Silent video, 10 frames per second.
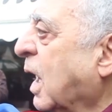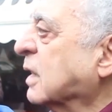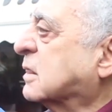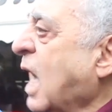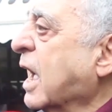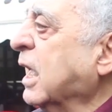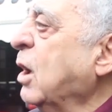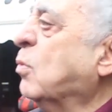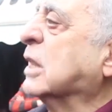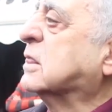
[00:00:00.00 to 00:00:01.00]

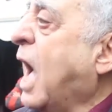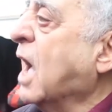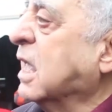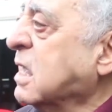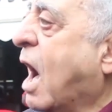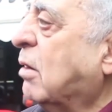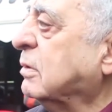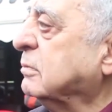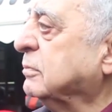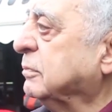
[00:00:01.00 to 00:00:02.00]
الطاغي هو طاغيه
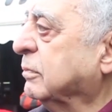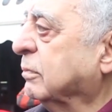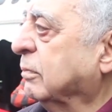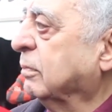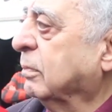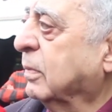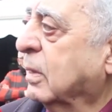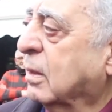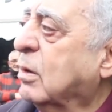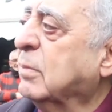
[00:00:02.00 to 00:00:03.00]

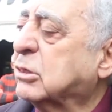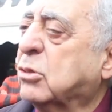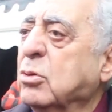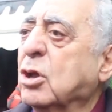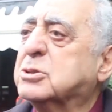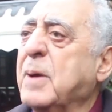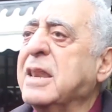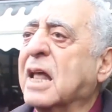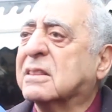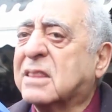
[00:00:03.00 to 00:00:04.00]
وما تظنوش
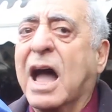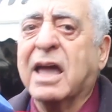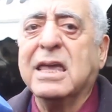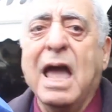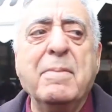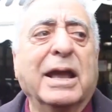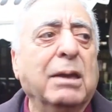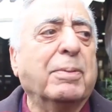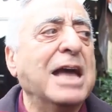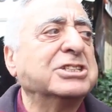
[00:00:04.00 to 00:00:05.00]
بان الطاغيه ما
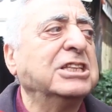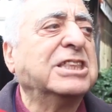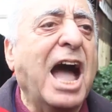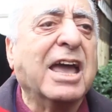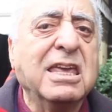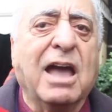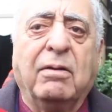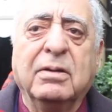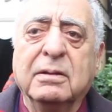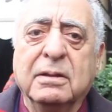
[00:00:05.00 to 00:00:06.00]
كيبقاش طاغيه
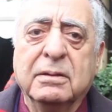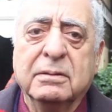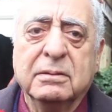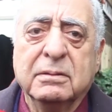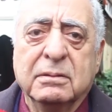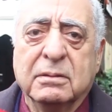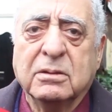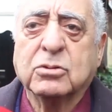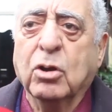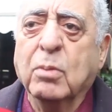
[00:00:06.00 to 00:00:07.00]

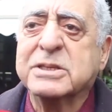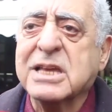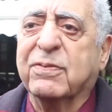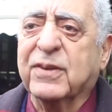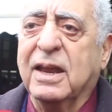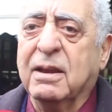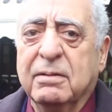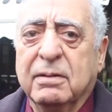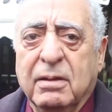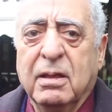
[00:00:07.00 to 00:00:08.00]
تكونوا متفقين
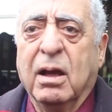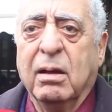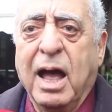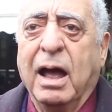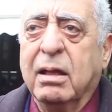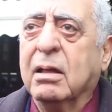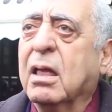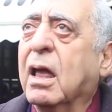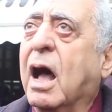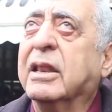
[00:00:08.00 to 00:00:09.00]
نعم.
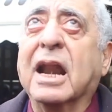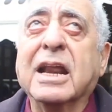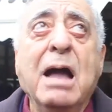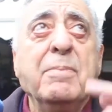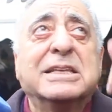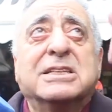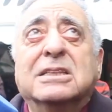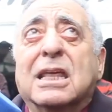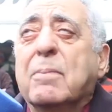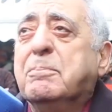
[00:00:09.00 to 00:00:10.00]
آه. الرحمه
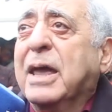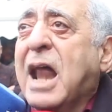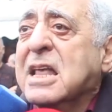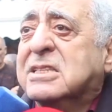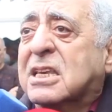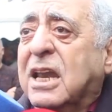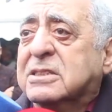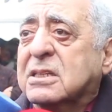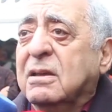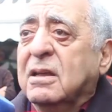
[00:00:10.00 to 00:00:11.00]
سيدي ربي راه نزلت
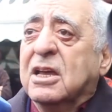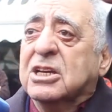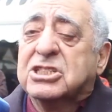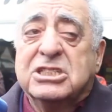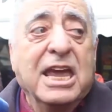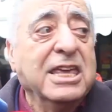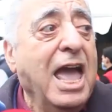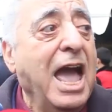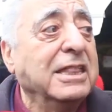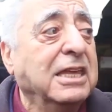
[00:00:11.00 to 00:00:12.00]
الشتا
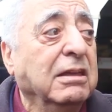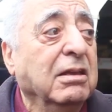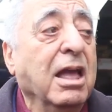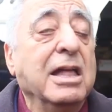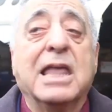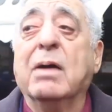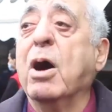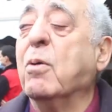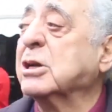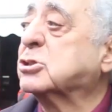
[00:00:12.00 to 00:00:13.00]
هي هادي
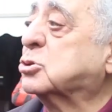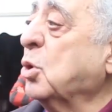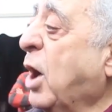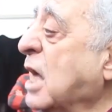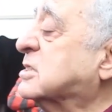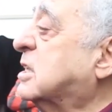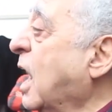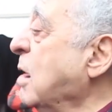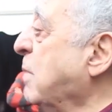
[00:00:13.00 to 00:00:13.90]
دابا واش التوغاس ديال